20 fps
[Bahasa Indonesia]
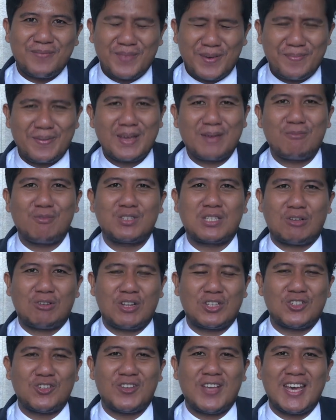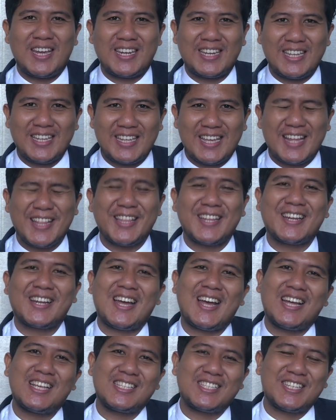Bapak Ibu saudara-saudari yang
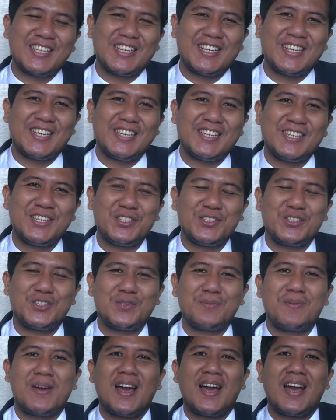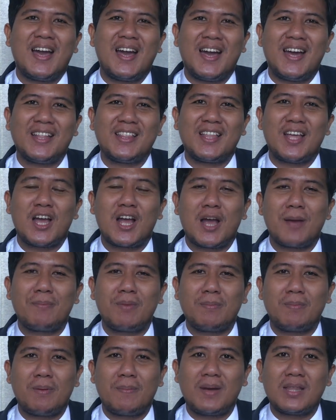terkasih, jemaat
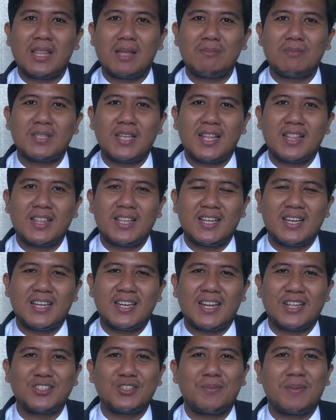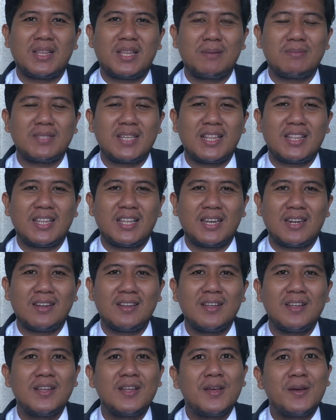HKBP Batam Center, Reza Batam
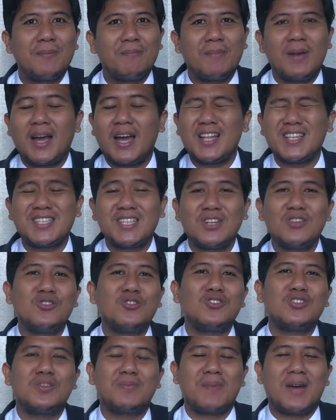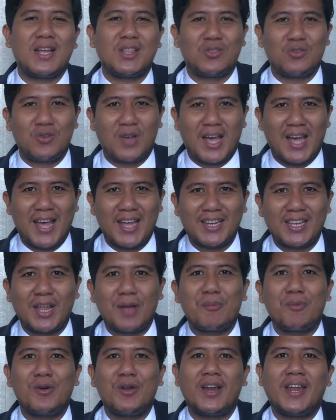Center, bahkan seluruh jemaat Tuhan
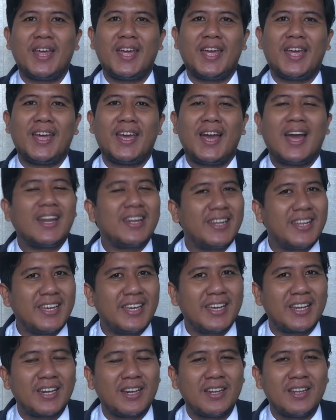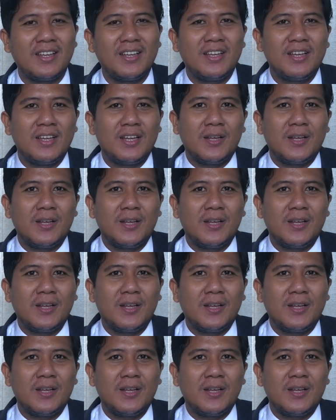yang boleh hadir